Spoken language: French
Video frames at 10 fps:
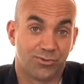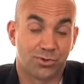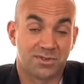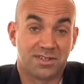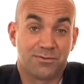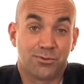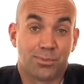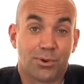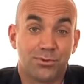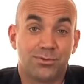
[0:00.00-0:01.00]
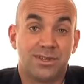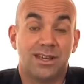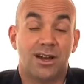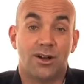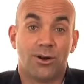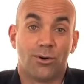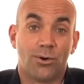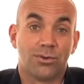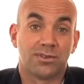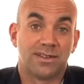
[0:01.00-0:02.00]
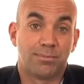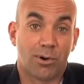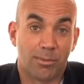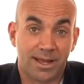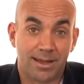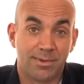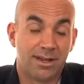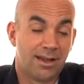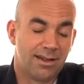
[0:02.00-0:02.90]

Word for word: Donc si vos produits ont des problèmes,